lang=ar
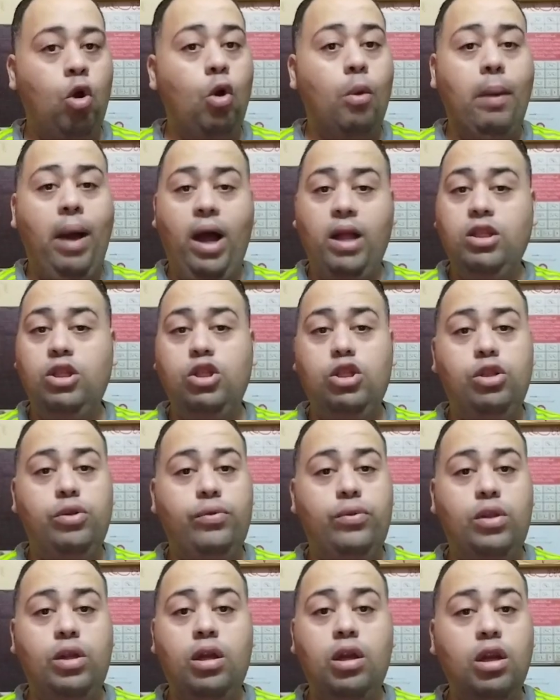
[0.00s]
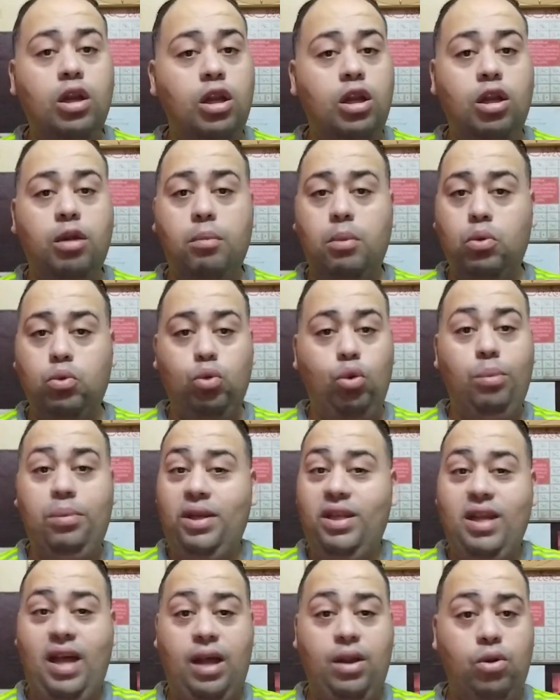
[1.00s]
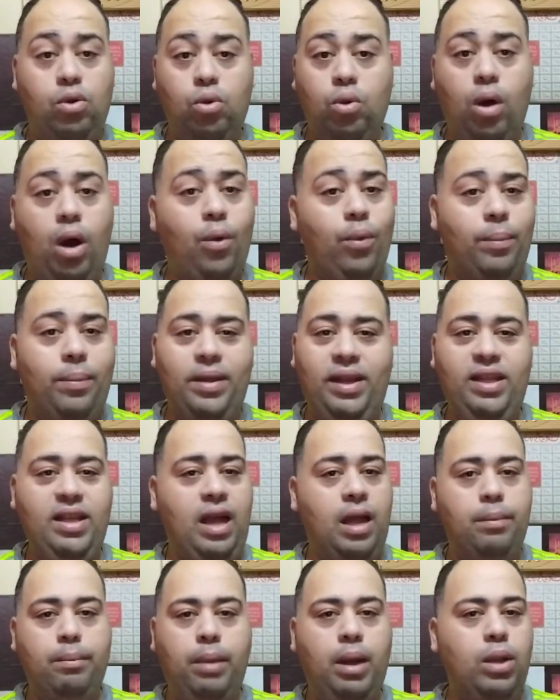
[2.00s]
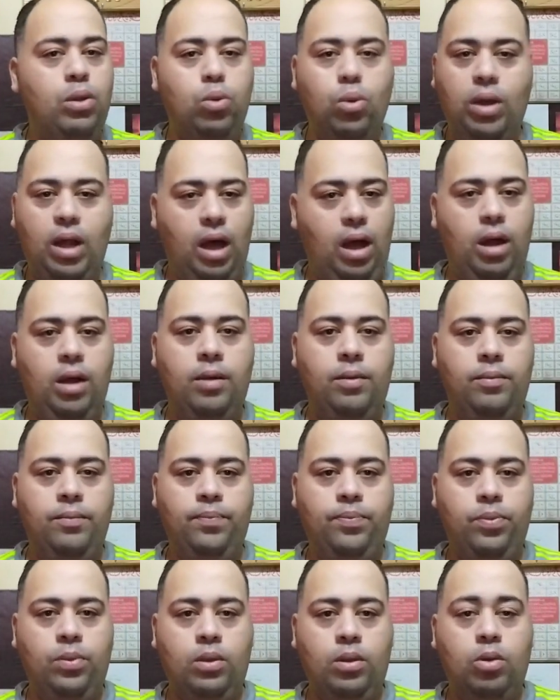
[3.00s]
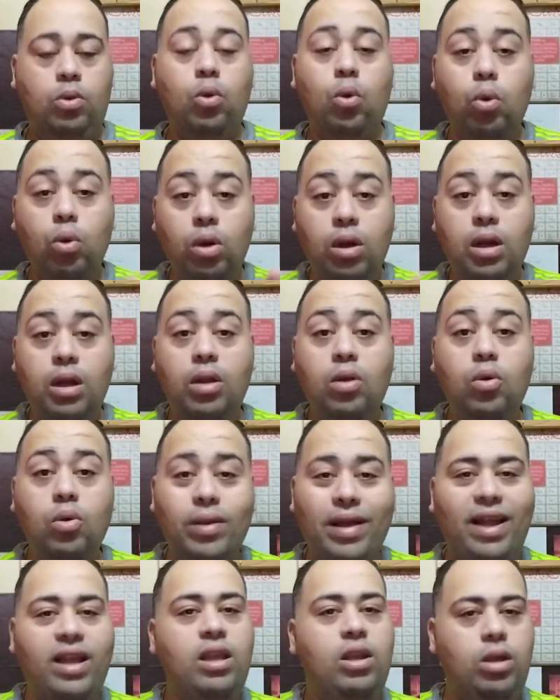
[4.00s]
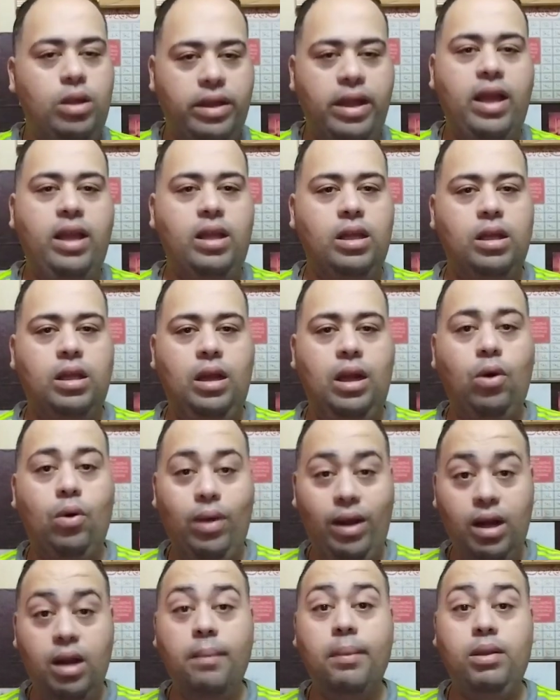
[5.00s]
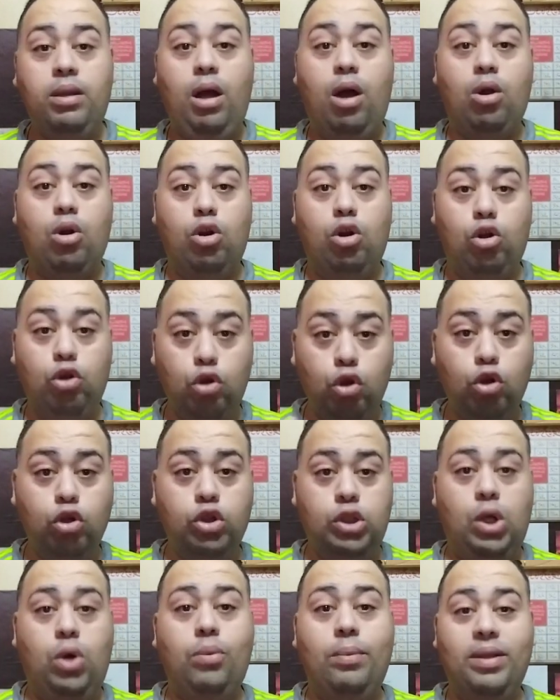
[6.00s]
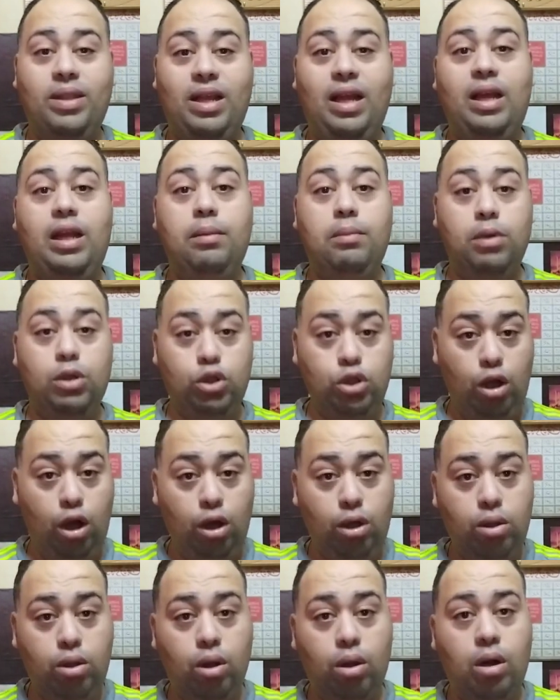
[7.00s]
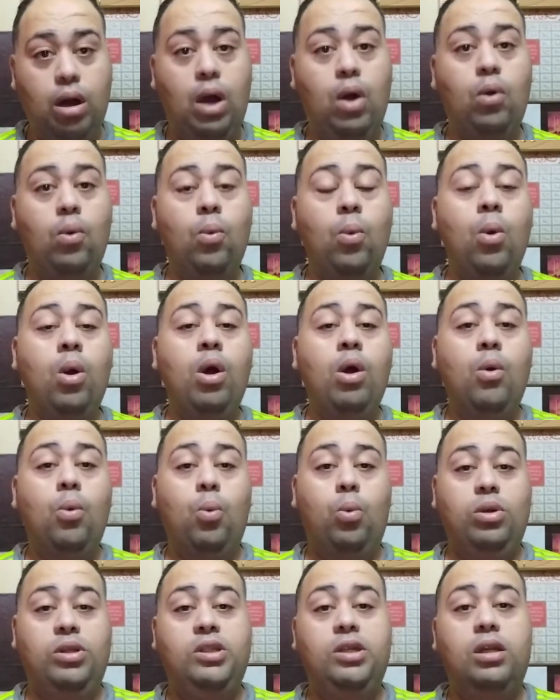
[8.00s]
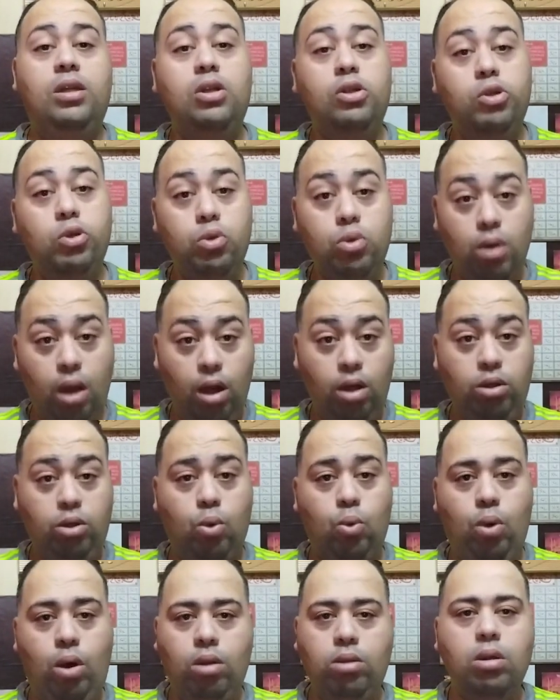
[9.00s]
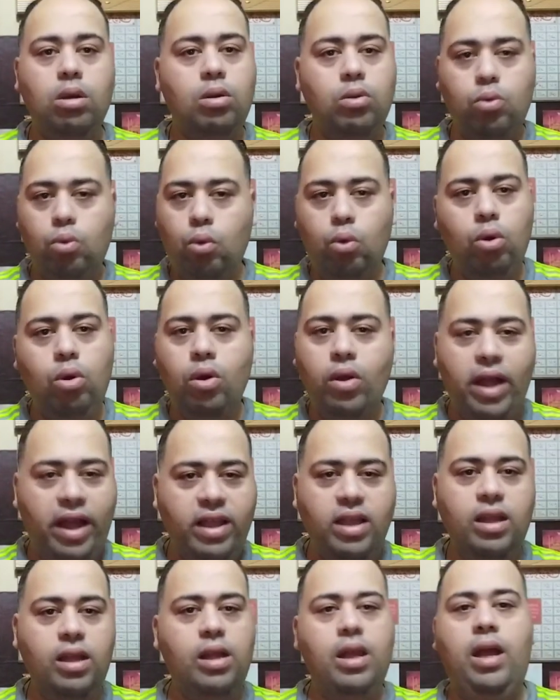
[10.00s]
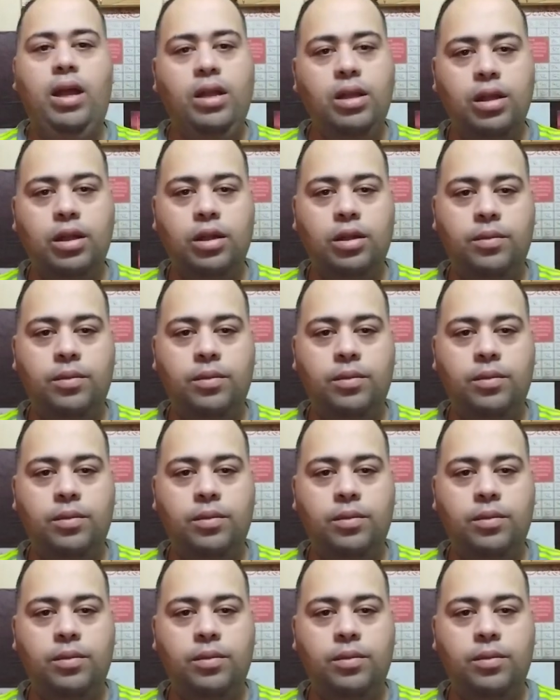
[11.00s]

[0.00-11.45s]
ومحدش يفتكر ان الموضوع بعيد عنه او بعيد عن بلده لأ كله جاي جاي لو احنا ما تحركناش او ما اتكلمناش اكتر او وصلنا صوتنا اكتر واكتر كله جاي جاي